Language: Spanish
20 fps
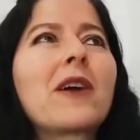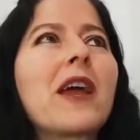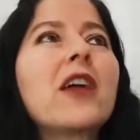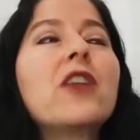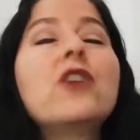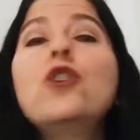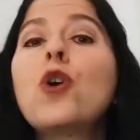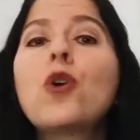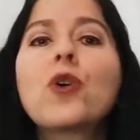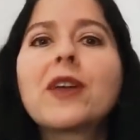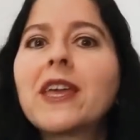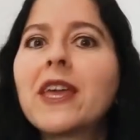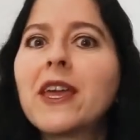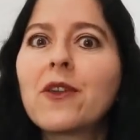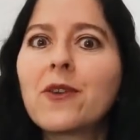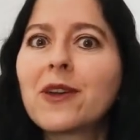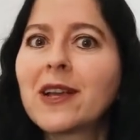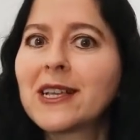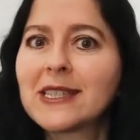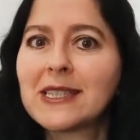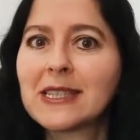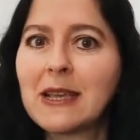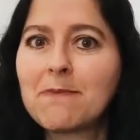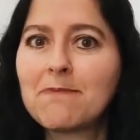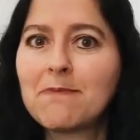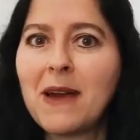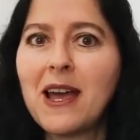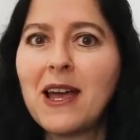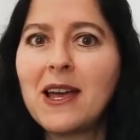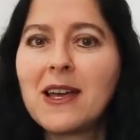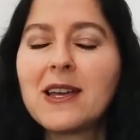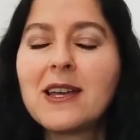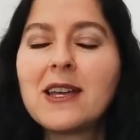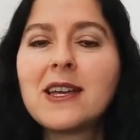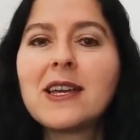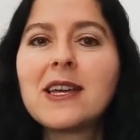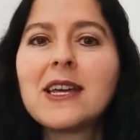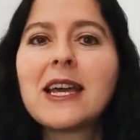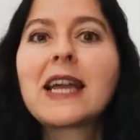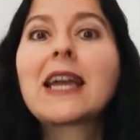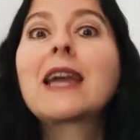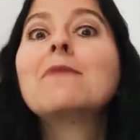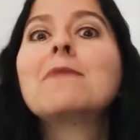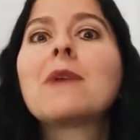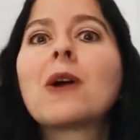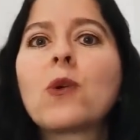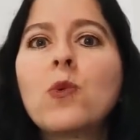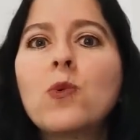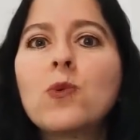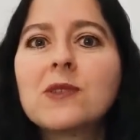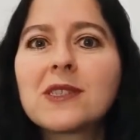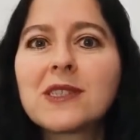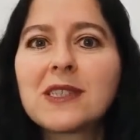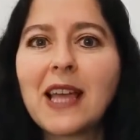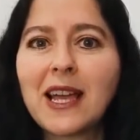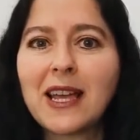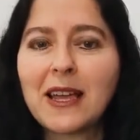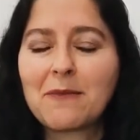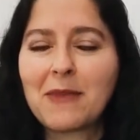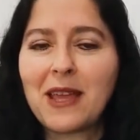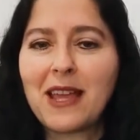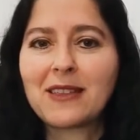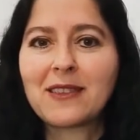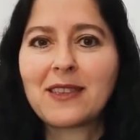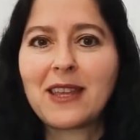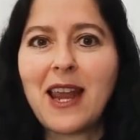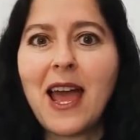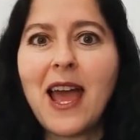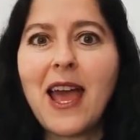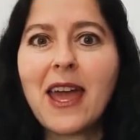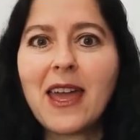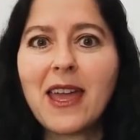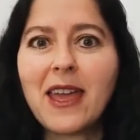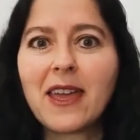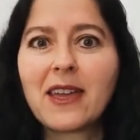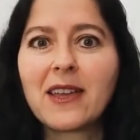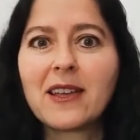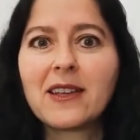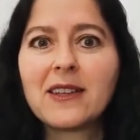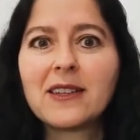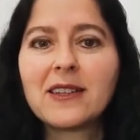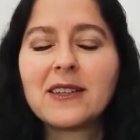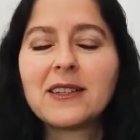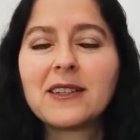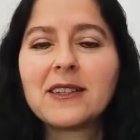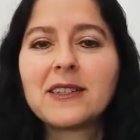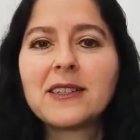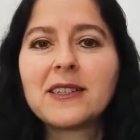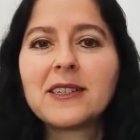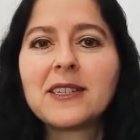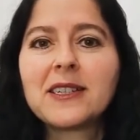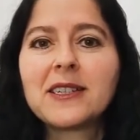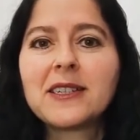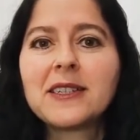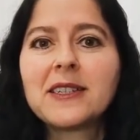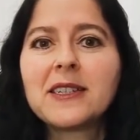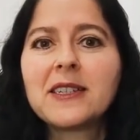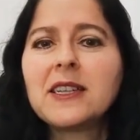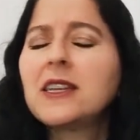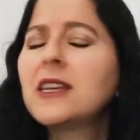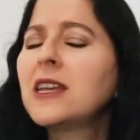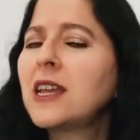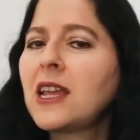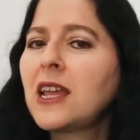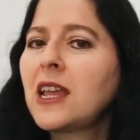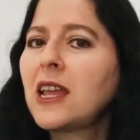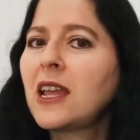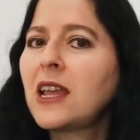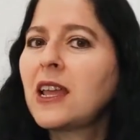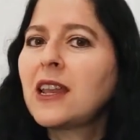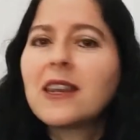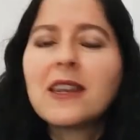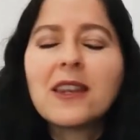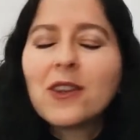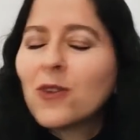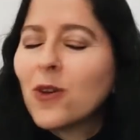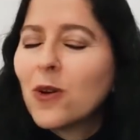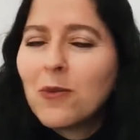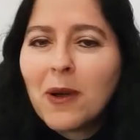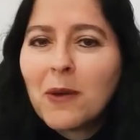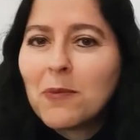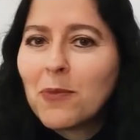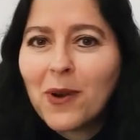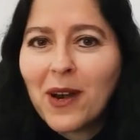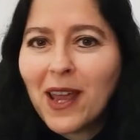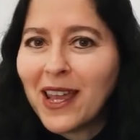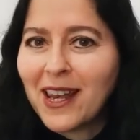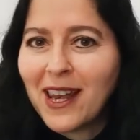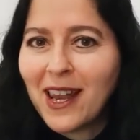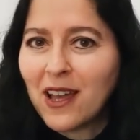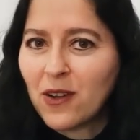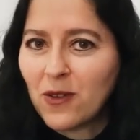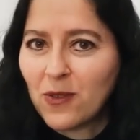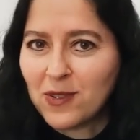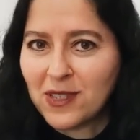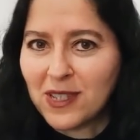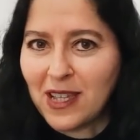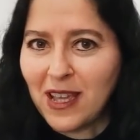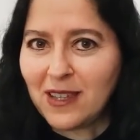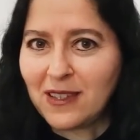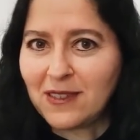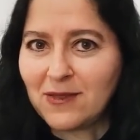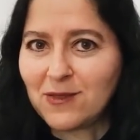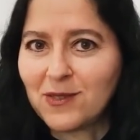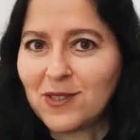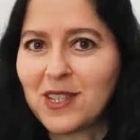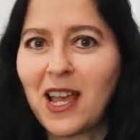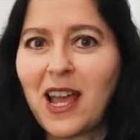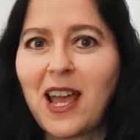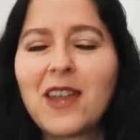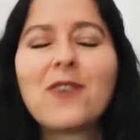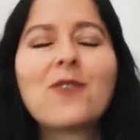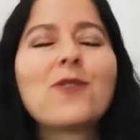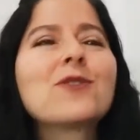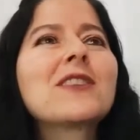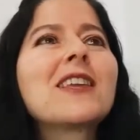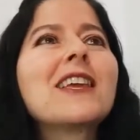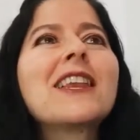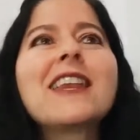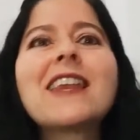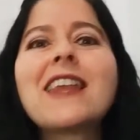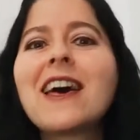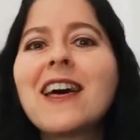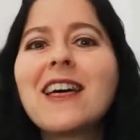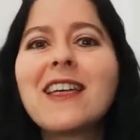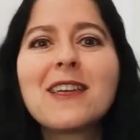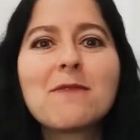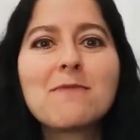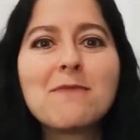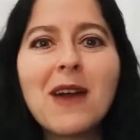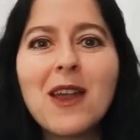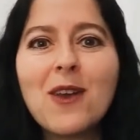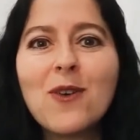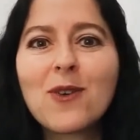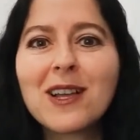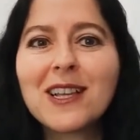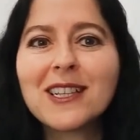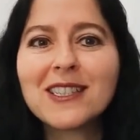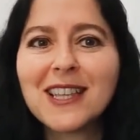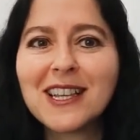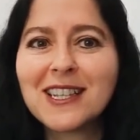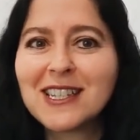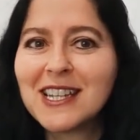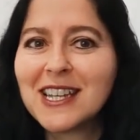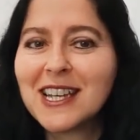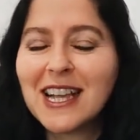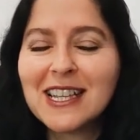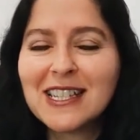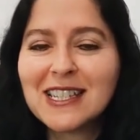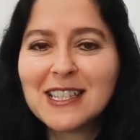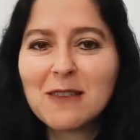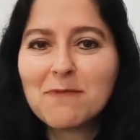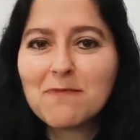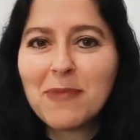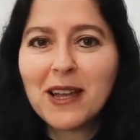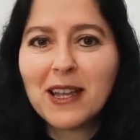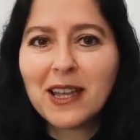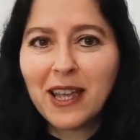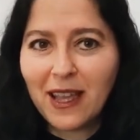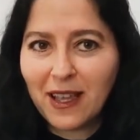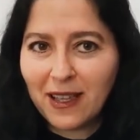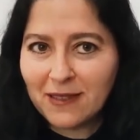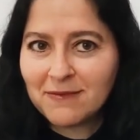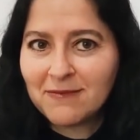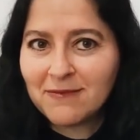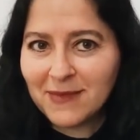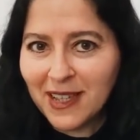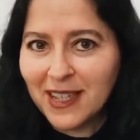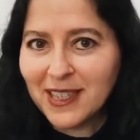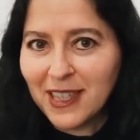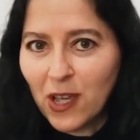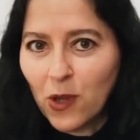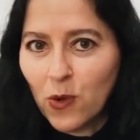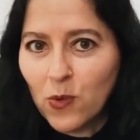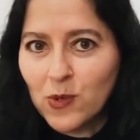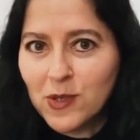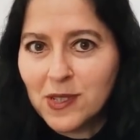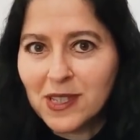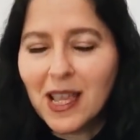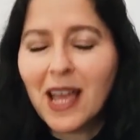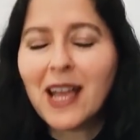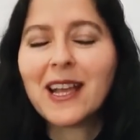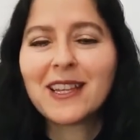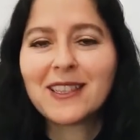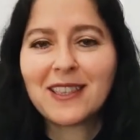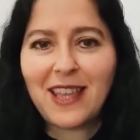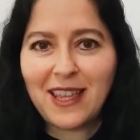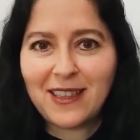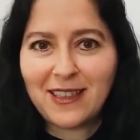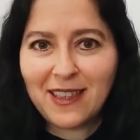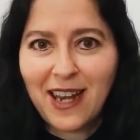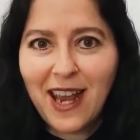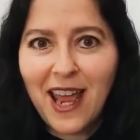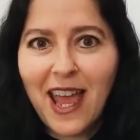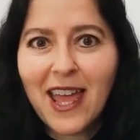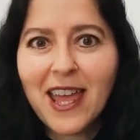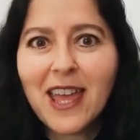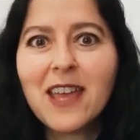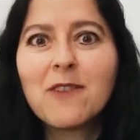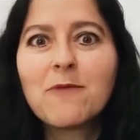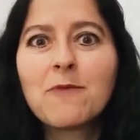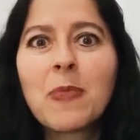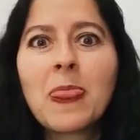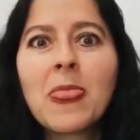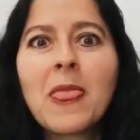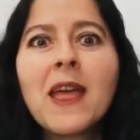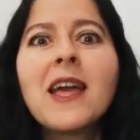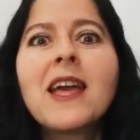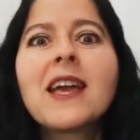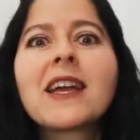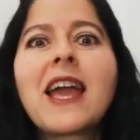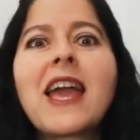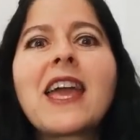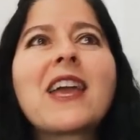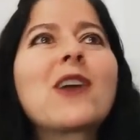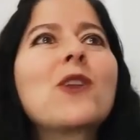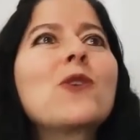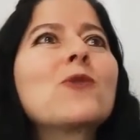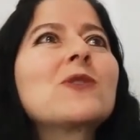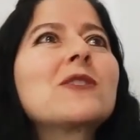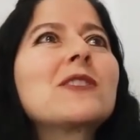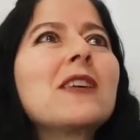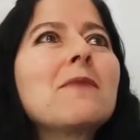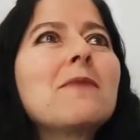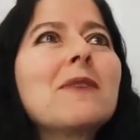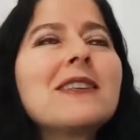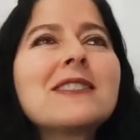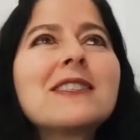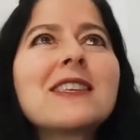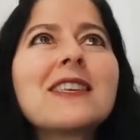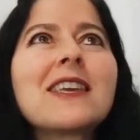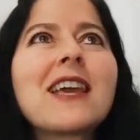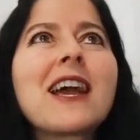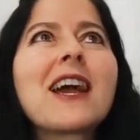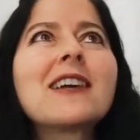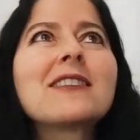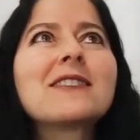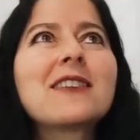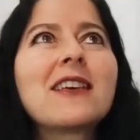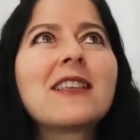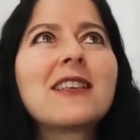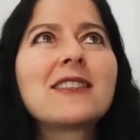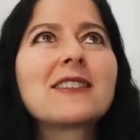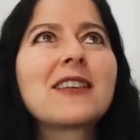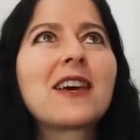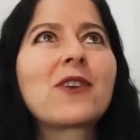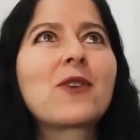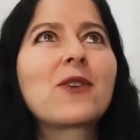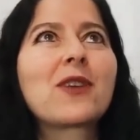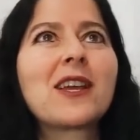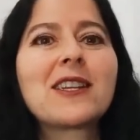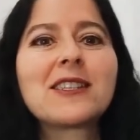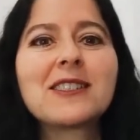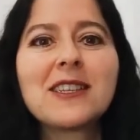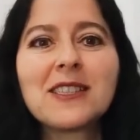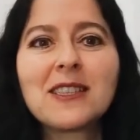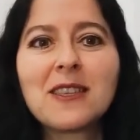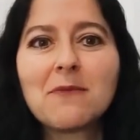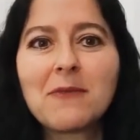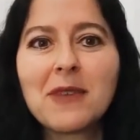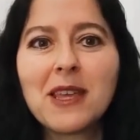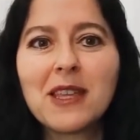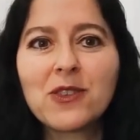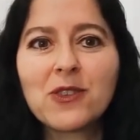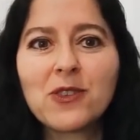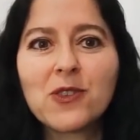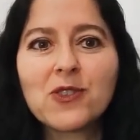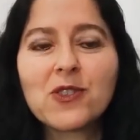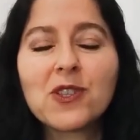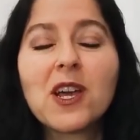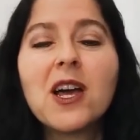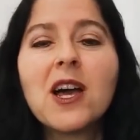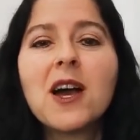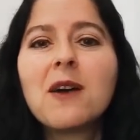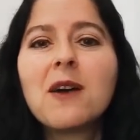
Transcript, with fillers: que no quiero que sepa que me gusta, que me atrae, y no va por ahí la cosa. O sea, no tiene nada de malo que esta chica sepa que, que te gusta, que te atrae, que inclusive si llegas a desarrollar sentimientos